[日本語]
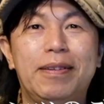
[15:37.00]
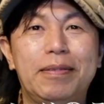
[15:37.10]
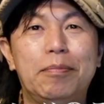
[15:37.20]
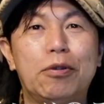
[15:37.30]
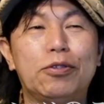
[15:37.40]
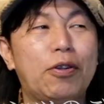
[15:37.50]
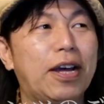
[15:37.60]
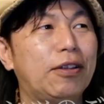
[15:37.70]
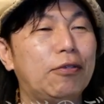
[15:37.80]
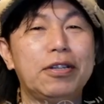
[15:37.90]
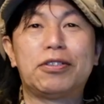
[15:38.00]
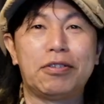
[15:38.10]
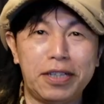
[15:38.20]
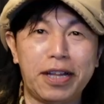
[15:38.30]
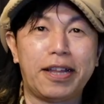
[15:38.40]
う僕の中のリスト
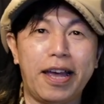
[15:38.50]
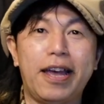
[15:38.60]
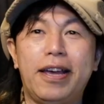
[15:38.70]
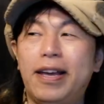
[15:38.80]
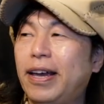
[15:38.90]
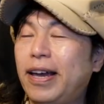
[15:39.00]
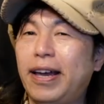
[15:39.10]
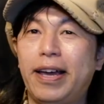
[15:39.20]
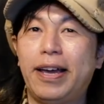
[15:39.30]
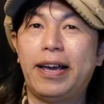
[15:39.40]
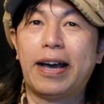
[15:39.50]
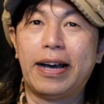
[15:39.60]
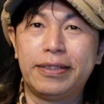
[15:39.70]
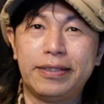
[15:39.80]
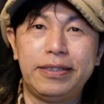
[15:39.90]
に入れて、
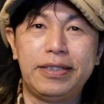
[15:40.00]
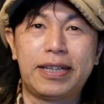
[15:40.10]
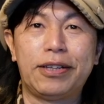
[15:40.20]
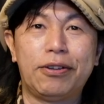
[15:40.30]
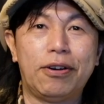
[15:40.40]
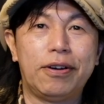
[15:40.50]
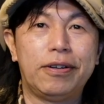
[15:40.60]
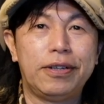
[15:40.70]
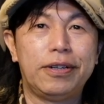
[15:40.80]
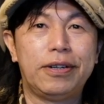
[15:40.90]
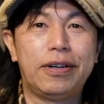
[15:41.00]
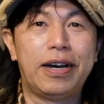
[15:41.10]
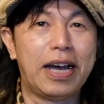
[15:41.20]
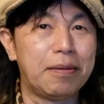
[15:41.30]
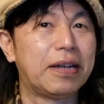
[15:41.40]
えー、時間の
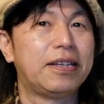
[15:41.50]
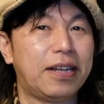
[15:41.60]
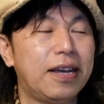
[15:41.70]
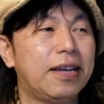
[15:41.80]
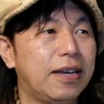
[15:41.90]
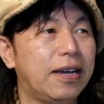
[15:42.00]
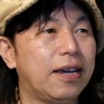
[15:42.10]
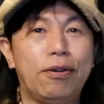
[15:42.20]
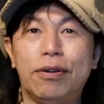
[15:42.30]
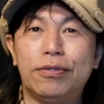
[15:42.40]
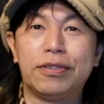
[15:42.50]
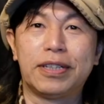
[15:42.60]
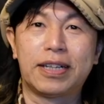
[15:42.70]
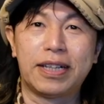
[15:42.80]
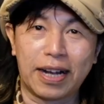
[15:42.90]
合間にね、えこういう
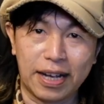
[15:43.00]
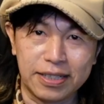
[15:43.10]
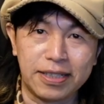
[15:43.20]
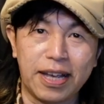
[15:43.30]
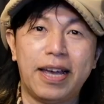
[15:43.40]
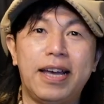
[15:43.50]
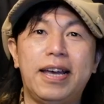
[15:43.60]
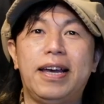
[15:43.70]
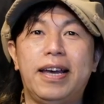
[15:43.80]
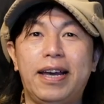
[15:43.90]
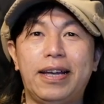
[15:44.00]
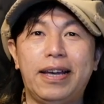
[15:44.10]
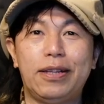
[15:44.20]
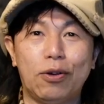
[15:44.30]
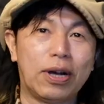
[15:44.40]
ふうな感じで、
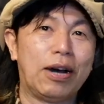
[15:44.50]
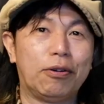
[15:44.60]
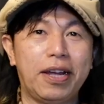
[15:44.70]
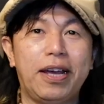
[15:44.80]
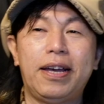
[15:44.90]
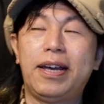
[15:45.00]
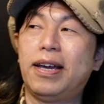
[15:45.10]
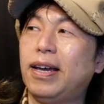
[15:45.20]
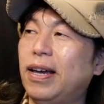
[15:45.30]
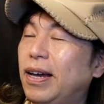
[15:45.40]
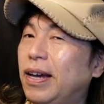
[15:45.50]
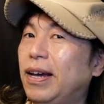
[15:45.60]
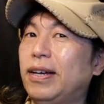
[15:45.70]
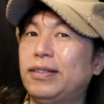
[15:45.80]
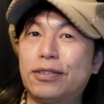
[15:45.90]
え動画をね、え
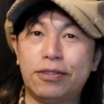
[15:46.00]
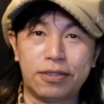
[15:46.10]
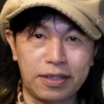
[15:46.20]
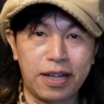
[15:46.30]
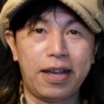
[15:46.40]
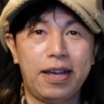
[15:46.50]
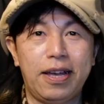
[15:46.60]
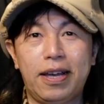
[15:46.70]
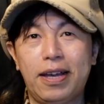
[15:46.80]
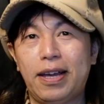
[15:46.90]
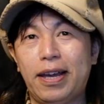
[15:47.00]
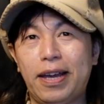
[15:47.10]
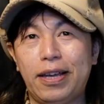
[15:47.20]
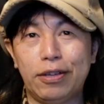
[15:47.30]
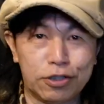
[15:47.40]
作って、
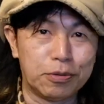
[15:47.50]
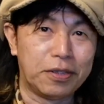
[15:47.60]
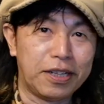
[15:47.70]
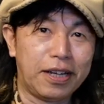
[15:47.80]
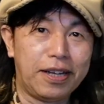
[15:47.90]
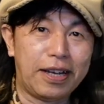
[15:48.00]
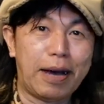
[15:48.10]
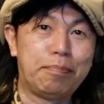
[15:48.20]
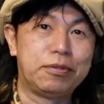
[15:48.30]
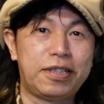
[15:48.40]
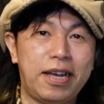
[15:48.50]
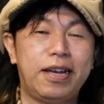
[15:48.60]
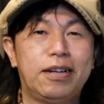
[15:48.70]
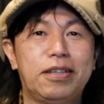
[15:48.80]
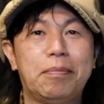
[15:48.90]
え YouTube にアップして
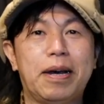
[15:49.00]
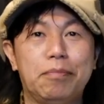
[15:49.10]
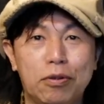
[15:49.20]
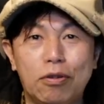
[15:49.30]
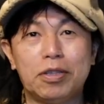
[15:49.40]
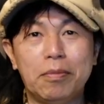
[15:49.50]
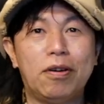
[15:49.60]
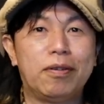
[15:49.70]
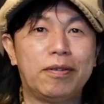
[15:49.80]
で、まあ、ブログにも何、